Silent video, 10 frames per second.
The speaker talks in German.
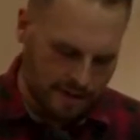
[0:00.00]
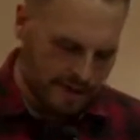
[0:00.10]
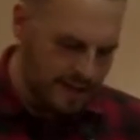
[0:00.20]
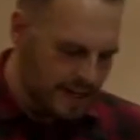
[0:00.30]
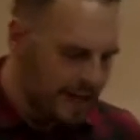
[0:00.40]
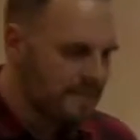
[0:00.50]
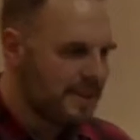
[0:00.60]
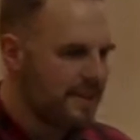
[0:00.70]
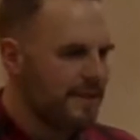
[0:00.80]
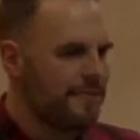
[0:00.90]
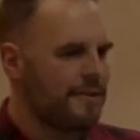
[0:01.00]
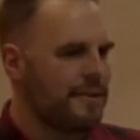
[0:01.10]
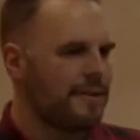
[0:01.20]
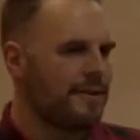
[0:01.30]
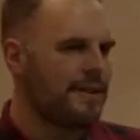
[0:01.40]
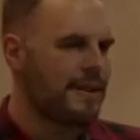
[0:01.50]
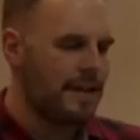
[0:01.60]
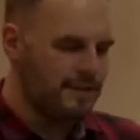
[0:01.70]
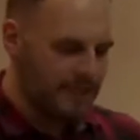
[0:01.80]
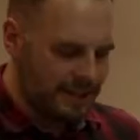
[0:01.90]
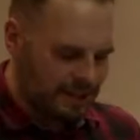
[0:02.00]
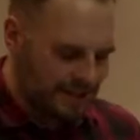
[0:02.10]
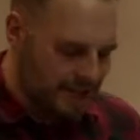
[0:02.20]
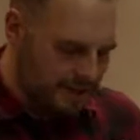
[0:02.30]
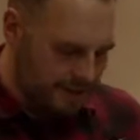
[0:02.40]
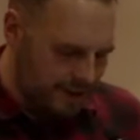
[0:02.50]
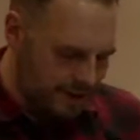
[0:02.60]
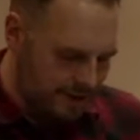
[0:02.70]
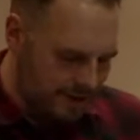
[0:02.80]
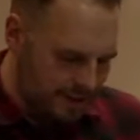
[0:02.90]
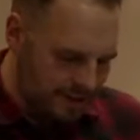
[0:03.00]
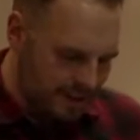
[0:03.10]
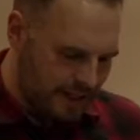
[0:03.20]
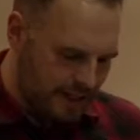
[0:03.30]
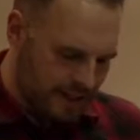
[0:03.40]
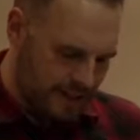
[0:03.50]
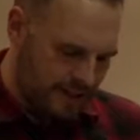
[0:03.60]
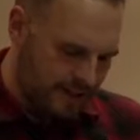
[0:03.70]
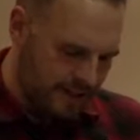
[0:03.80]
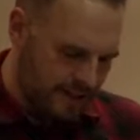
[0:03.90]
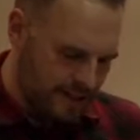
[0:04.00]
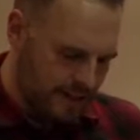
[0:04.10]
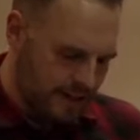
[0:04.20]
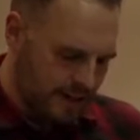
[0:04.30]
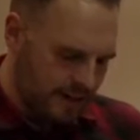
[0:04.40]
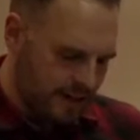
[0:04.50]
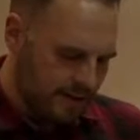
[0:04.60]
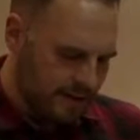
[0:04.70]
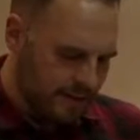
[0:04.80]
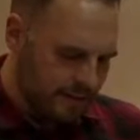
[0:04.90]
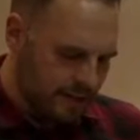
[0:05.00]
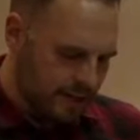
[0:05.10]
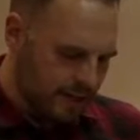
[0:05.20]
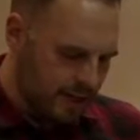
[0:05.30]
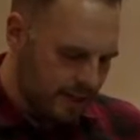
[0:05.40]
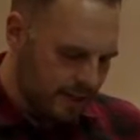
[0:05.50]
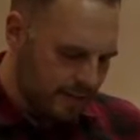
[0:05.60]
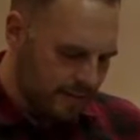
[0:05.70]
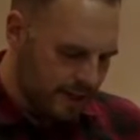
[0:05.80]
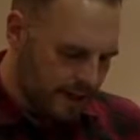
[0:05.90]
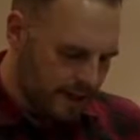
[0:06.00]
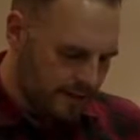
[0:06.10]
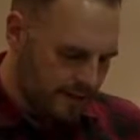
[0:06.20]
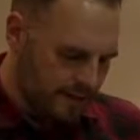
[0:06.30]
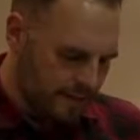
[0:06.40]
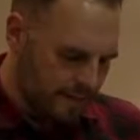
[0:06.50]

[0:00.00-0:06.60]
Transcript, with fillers: Und dann haben sie ihn gefunden und dann haben sie sich vor dem neuen König niedergekniet und haben ihm Geschenke gebracht.